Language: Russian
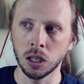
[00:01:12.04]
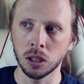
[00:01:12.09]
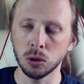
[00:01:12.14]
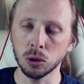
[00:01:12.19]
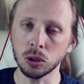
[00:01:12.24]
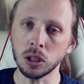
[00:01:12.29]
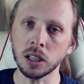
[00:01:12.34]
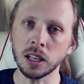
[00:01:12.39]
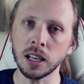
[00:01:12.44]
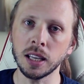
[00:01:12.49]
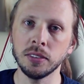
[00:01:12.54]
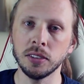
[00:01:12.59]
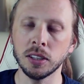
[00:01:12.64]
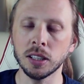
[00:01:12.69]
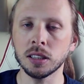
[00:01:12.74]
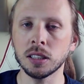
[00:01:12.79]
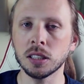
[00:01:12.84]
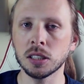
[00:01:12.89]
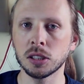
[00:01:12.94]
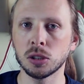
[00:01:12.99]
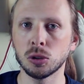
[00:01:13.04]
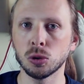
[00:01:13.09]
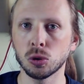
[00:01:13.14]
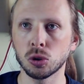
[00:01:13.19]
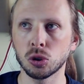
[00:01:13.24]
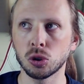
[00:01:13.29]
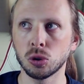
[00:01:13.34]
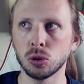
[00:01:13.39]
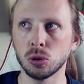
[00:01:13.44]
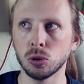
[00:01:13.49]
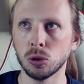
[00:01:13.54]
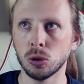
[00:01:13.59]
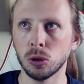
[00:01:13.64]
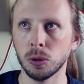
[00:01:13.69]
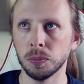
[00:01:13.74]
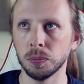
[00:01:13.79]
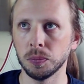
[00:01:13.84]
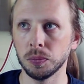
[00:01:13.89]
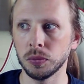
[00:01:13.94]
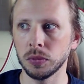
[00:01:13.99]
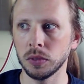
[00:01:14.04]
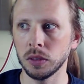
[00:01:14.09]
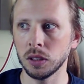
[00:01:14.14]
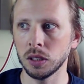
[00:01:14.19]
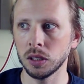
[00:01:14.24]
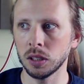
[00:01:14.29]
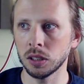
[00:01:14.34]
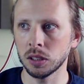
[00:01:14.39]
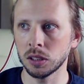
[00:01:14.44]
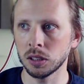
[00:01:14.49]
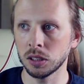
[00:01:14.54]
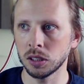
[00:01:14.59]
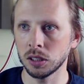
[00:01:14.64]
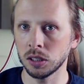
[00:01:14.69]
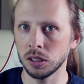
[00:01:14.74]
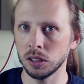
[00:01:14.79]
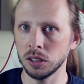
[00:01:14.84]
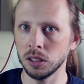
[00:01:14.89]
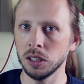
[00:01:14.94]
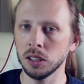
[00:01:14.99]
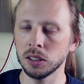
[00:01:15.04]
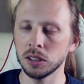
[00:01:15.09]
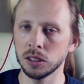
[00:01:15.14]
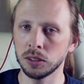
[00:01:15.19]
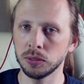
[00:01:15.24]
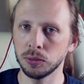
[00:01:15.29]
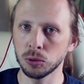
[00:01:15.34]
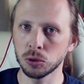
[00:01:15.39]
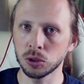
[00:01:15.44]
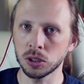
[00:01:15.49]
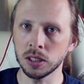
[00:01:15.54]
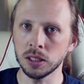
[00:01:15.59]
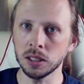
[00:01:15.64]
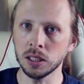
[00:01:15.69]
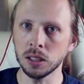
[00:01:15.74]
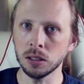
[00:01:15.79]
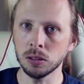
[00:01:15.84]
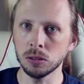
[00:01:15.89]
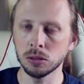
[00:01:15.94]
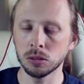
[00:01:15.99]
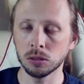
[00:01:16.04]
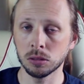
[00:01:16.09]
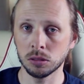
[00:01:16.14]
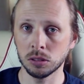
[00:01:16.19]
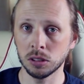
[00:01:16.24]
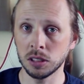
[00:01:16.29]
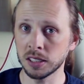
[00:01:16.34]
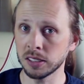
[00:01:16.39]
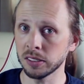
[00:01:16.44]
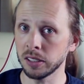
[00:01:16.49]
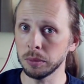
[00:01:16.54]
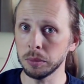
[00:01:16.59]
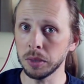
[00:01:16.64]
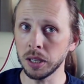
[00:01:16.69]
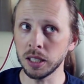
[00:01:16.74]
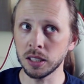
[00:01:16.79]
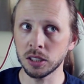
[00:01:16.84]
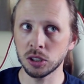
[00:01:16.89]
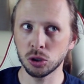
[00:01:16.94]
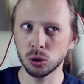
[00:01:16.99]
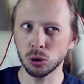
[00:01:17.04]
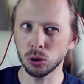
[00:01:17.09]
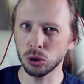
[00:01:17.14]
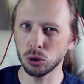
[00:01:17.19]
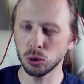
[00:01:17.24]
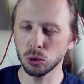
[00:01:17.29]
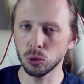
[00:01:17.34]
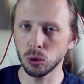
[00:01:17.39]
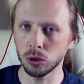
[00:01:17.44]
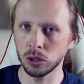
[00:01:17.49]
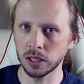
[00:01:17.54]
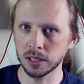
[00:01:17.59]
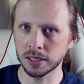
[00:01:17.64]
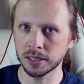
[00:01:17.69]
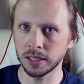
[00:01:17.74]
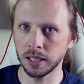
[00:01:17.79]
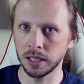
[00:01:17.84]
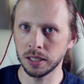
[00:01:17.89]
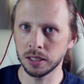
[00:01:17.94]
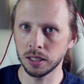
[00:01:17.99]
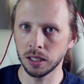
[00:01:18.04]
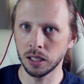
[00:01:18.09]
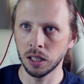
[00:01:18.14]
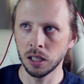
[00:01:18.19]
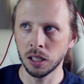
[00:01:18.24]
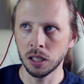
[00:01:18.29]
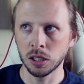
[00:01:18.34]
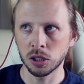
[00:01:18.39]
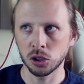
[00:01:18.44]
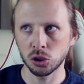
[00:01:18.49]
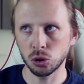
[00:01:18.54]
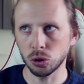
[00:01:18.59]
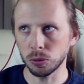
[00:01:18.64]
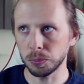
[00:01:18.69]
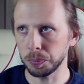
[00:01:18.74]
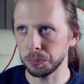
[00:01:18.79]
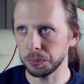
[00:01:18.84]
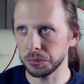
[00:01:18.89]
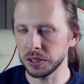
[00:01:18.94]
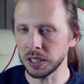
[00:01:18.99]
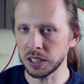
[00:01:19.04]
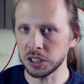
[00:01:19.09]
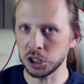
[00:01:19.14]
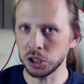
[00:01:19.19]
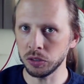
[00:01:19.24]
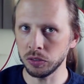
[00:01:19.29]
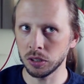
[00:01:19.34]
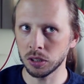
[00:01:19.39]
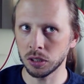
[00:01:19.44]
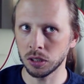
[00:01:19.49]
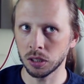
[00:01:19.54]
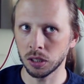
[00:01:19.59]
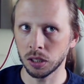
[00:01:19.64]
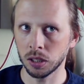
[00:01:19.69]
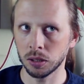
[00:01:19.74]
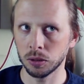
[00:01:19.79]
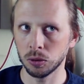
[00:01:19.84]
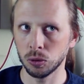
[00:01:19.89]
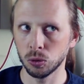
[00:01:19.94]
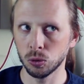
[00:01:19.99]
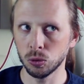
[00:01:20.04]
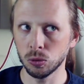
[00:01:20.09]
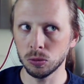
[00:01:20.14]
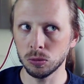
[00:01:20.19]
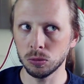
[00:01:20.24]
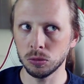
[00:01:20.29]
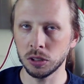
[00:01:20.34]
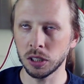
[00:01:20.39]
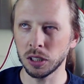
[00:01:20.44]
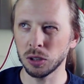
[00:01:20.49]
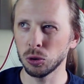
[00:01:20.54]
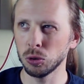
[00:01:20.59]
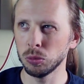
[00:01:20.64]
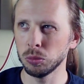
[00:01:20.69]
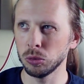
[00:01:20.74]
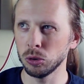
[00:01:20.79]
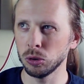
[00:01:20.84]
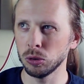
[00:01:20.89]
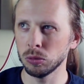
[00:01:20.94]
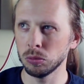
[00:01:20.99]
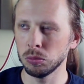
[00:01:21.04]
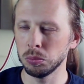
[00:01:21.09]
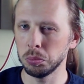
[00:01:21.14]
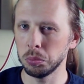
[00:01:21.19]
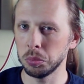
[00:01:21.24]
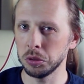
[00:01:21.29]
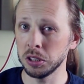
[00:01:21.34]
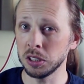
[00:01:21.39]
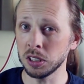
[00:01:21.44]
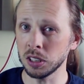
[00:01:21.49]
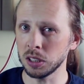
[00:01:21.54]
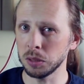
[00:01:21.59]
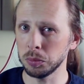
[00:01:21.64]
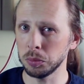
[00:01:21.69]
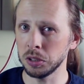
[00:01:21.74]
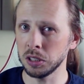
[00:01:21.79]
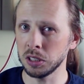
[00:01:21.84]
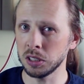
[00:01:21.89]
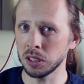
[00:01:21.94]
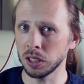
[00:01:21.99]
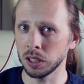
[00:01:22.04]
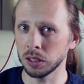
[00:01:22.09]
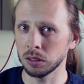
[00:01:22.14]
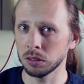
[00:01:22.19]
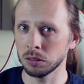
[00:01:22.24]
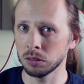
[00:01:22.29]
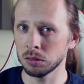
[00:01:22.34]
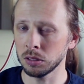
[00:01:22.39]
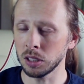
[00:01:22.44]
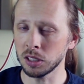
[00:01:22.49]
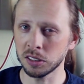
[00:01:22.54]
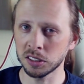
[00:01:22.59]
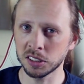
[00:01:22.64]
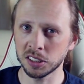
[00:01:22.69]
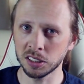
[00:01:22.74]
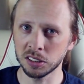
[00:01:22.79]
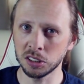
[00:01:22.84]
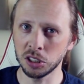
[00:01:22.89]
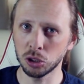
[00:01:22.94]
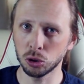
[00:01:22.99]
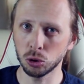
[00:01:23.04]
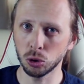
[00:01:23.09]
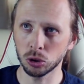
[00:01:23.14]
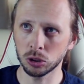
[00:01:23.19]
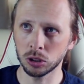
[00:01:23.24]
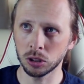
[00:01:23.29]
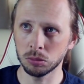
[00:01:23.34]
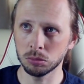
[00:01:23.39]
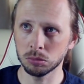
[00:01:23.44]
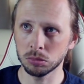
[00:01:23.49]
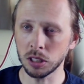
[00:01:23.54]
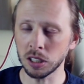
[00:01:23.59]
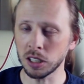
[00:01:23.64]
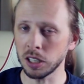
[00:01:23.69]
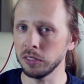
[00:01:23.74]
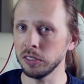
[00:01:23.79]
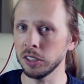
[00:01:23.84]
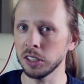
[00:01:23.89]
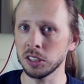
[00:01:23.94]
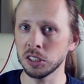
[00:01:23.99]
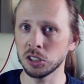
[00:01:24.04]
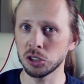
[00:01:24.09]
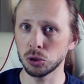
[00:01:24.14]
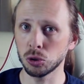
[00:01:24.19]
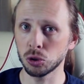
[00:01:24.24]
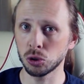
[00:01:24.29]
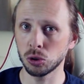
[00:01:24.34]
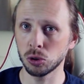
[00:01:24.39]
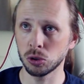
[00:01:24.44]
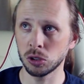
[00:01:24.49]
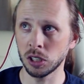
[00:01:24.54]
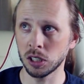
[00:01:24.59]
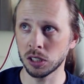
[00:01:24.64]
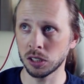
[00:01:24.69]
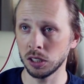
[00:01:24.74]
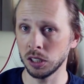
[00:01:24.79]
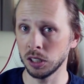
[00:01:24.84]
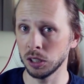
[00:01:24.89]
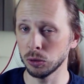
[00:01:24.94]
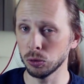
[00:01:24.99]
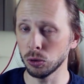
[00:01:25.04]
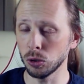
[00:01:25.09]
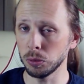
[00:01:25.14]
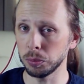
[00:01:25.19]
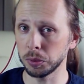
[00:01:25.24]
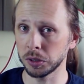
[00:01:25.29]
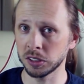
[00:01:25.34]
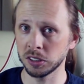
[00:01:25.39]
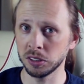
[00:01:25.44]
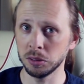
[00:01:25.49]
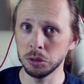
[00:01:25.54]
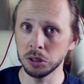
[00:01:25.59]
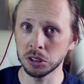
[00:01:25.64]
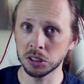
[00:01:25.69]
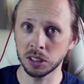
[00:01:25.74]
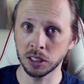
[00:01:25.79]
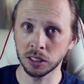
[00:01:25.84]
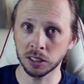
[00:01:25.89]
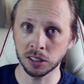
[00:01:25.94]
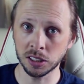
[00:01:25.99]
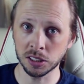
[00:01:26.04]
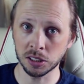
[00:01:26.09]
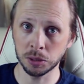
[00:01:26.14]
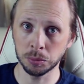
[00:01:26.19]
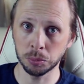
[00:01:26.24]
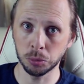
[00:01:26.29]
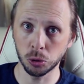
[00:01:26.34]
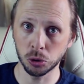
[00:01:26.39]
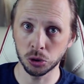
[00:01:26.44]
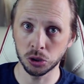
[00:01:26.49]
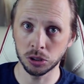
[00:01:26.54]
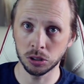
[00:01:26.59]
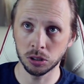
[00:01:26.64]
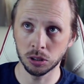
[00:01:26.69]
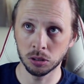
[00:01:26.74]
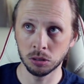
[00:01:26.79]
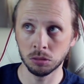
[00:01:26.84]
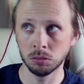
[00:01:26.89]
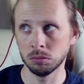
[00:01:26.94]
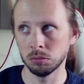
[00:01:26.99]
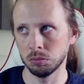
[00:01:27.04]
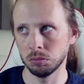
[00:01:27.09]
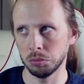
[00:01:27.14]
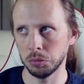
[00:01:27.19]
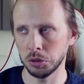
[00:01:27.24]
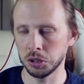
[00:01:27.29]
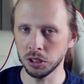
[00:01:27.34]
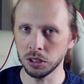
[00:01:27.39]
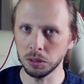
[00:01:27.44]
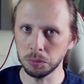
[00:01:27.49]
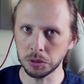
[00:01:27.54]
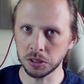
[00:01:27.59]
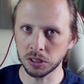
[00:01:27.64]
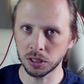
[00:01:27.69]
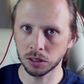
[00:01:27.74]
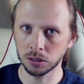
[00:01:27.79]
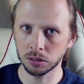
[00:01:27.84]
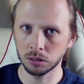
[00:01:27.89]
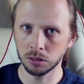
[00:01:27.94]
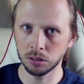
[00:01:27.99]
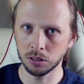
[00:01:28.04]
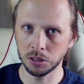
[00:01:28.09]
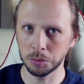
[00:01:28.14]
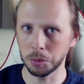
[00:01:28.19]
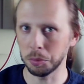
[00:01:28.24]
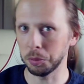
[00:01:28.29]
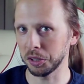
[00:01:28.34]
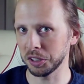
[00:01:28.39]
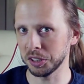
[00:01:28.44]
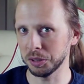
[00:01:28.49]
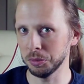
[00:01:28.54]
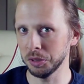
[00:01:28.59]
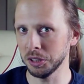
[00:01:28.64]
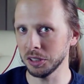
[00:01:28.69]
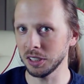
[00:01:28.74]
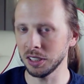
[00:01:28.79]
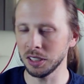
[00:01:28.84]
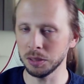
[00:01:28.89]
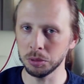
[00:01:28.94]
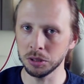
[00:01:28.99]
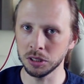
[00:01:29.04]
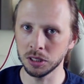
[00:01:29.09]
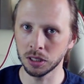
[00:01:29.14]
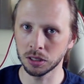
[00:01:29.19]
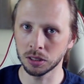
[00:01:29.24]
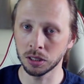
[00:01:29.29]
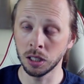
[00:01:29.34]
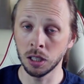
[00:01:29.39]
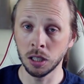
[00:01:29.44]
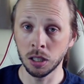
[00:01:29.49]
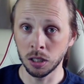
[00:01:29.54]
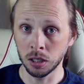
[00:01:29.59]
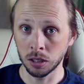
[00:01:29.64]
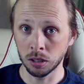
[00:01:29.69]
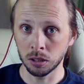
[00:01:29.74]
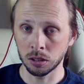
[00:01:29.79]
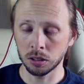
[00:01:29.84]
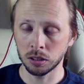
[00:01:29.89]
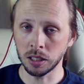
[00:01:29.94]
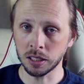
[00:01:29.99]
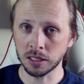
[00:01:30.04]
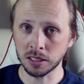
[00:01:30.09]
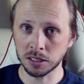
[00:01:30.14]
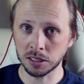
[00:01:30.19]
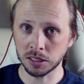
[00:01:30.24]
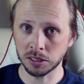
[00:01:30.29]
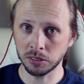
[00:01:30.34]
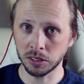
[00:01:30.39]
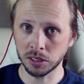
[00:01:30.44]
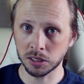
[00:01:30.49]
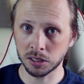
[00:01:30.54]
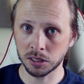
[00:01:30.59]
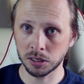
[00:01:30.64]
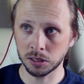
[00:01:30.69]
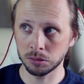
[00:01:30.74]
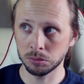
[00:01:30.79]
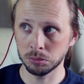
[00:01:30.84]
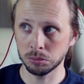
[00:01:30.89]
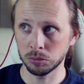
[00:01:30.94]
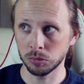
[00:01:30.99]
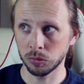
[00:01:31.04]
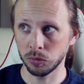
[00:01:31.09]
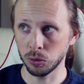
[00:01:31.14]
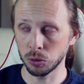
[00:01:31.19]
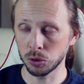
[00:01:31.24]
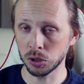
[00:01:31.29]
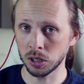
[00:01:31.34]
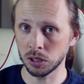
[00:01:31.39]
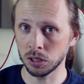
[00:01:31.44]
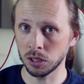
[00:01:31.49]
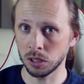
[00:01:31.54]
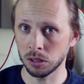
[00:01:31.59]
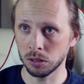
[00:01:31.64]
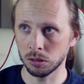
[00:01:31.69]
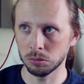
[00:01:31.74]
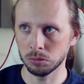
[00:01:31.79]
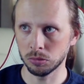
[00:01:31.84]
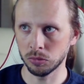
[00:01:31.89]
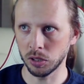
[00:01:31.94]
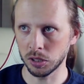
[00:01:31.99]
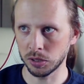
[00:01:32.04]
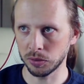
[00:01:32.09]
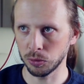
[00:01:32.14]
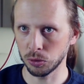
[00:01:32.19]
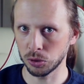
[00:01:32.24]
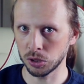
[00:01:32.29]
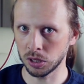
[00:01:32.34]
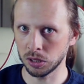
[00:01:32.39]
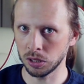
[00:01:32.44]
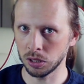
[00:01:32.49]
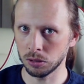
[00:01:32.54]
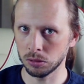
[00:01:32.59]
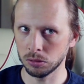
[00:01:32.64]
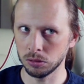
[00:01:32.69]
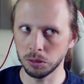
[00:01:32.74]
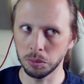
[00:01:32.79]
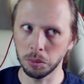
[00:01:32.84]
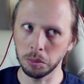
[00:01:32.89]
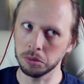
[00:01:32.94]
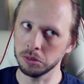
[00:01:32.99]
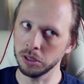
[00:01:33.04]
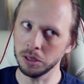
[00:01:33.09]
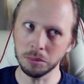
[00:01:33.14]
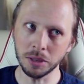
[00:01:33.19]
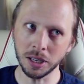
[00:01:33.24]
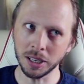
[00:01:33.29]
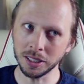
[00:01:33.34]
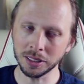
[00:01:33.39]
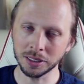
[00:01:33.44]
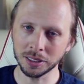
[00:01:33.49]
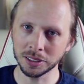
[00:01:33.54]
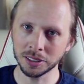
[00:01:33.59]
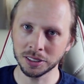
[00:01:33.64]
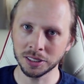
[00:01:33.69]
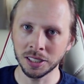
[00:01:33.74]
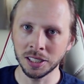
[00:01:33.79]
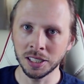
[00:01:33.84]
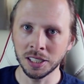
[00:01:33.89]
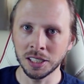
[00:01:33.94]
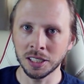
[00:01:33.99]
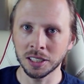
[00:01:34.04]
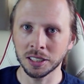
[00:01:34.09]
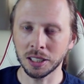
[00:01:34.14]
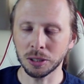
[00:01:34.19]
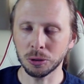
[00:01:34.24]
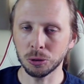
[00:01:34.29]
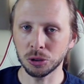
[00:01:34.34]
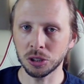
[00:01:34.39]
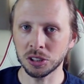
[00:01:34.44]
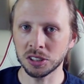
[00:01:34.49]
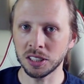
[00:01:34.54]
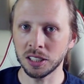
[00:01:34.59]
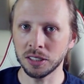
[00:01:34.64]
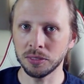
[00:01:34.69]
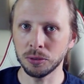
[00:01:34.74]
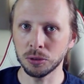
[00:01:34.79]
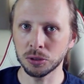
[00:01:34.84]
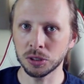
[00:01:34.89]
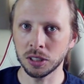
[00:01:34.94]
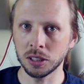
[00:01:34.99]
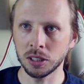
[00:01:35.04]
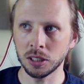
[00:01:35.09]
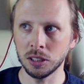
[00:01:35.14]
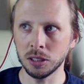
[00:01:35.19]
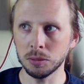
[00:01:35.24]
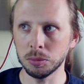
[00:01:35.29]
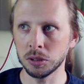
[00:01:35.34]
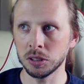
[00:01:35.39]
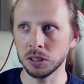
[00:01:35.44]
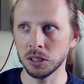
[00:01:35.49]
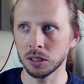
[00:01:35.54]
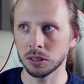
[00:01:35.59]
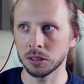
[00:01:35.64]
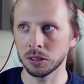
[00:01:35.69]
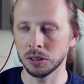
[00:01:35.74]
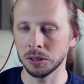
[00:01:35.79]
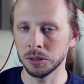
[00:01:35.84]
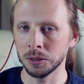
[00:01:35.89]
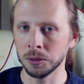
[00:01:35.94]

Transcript: Но какая вероятность то, что э, этот функционал не сломает, что-то другое на сайте, что не очевидно. Ну, я думаю, 50 на 50 как с анекдотом. Какая вероятность, то, что сейчас НЛО приземлится на Красной площади? 50 на 50. Либо приземлится, либо нет. Также с вашим функционалом. Вас функционал либо поломает какой-то старый функционал, либо нет.